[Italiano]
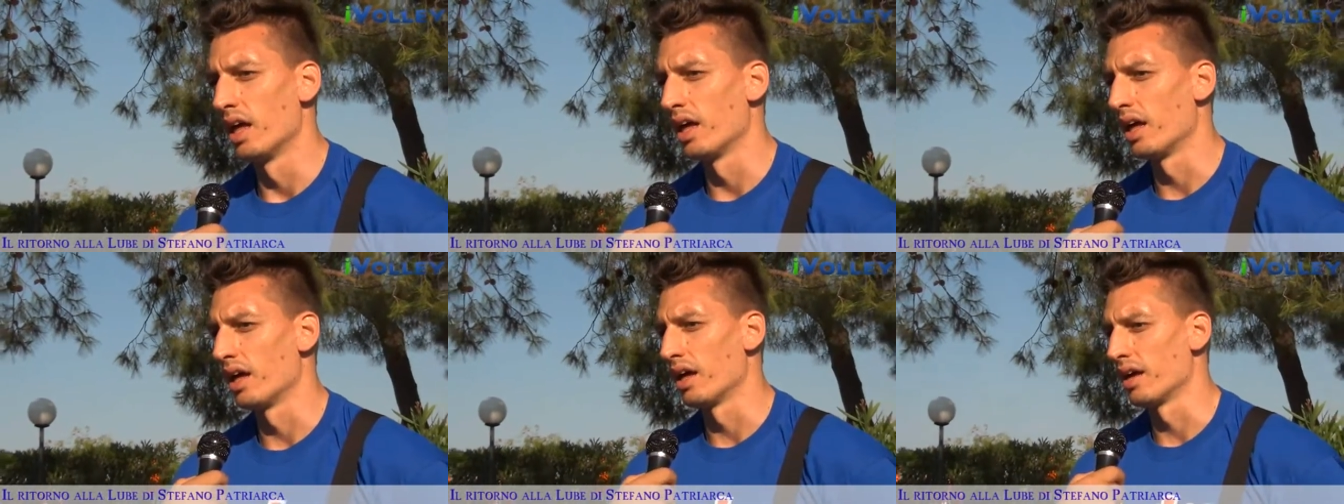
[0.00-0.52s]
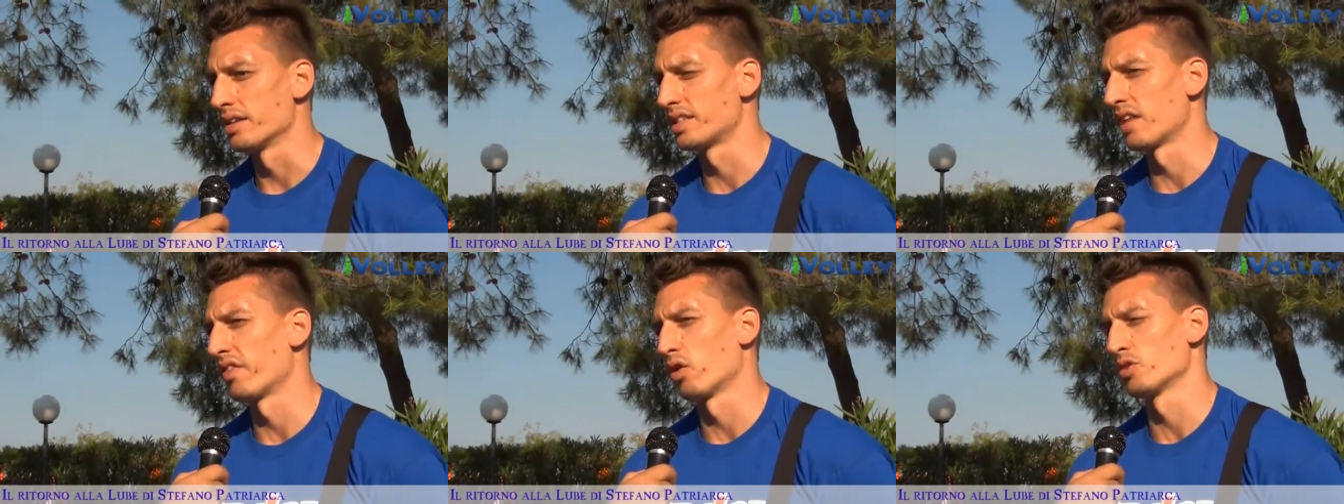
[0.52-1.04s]
eh,
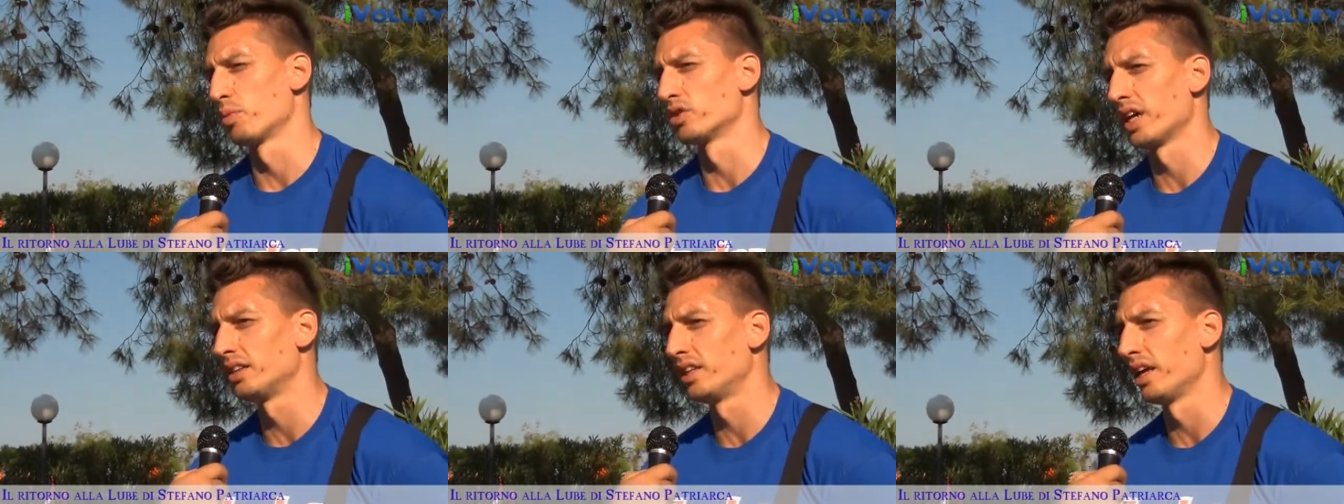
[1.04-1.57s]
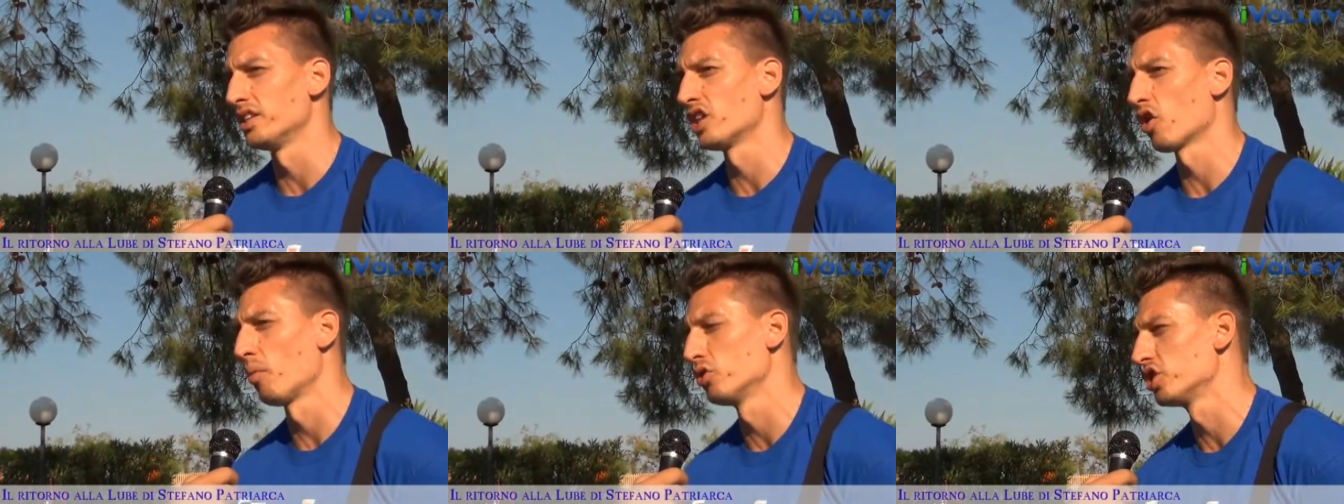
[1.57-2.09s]
Stefano Sposetti e
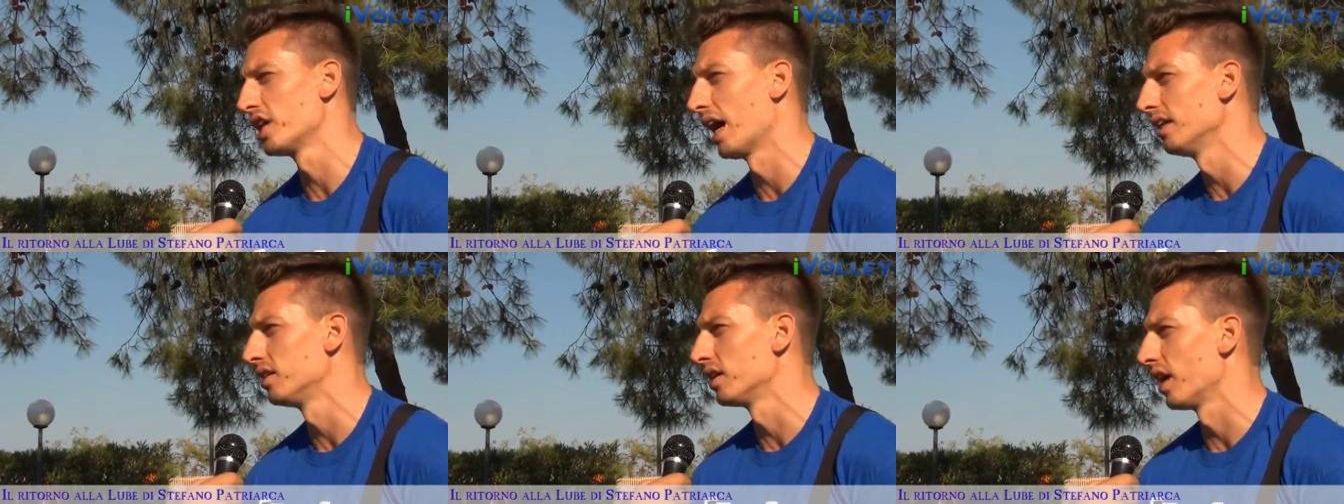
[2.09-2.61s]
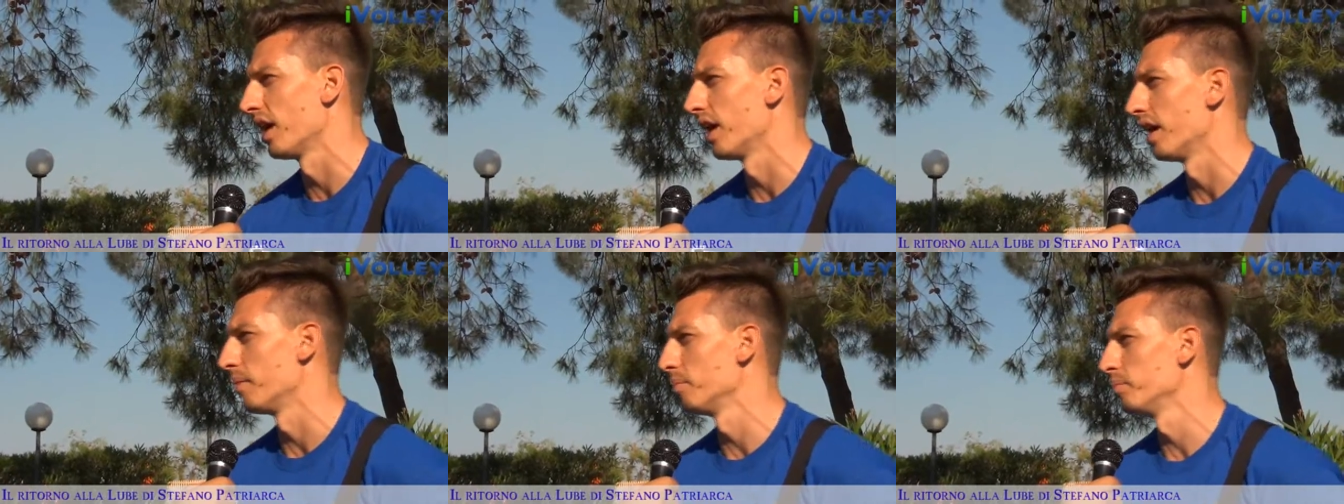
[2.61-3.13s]
Giacomo Giganti
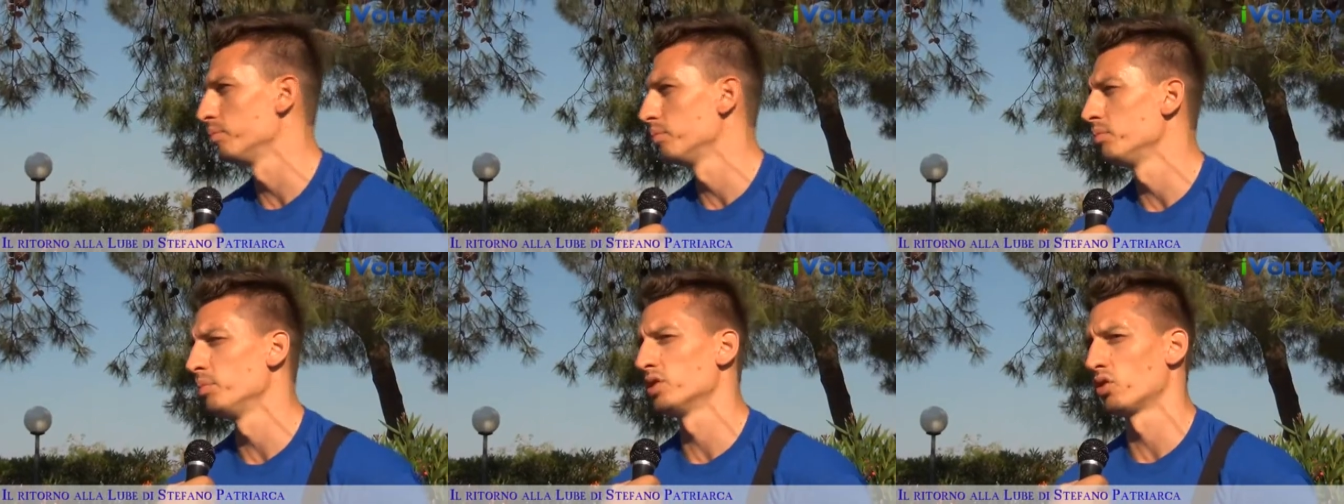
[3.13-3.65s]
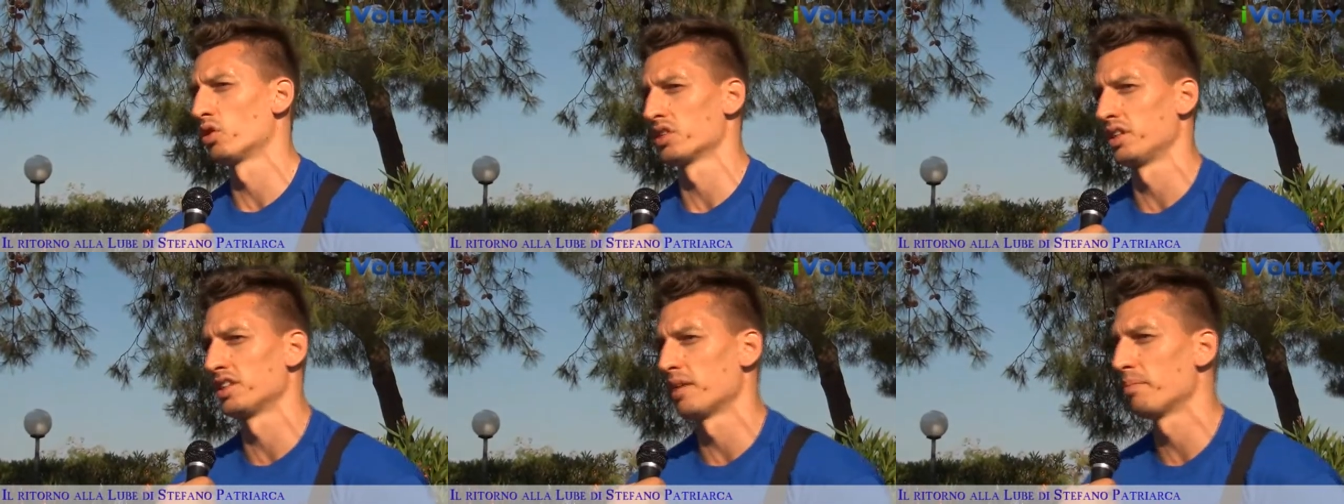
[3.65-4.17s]
che mi sono
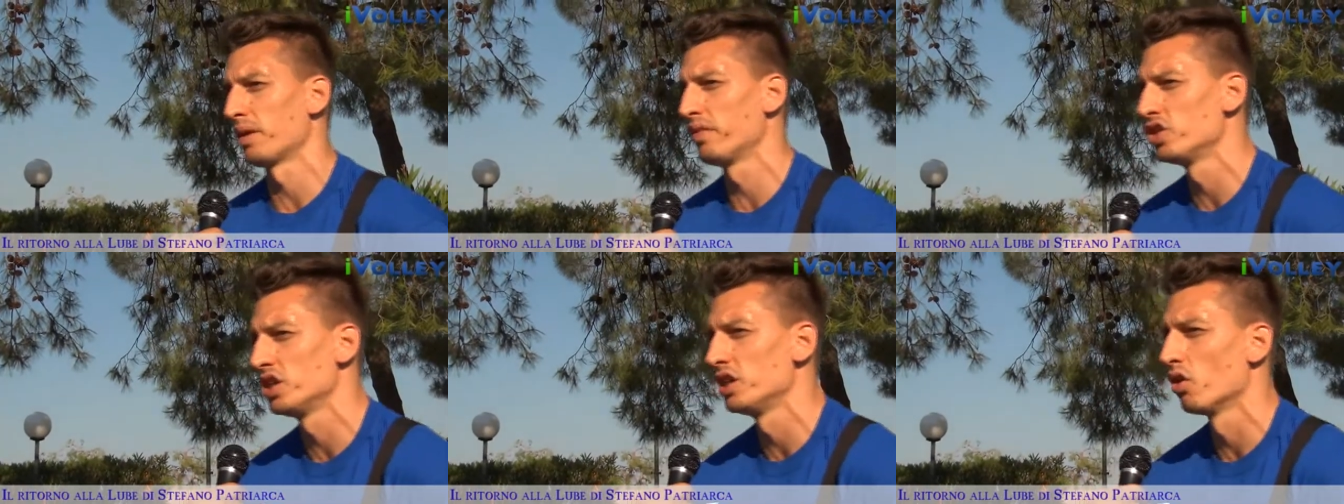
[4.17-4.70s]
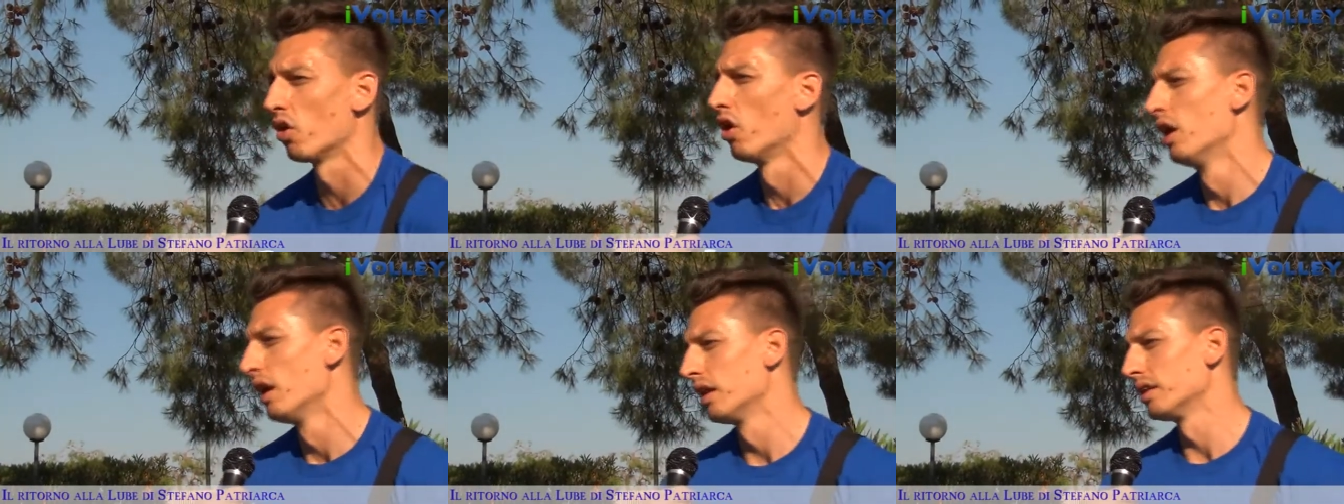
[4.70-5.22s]
stati sempre vicino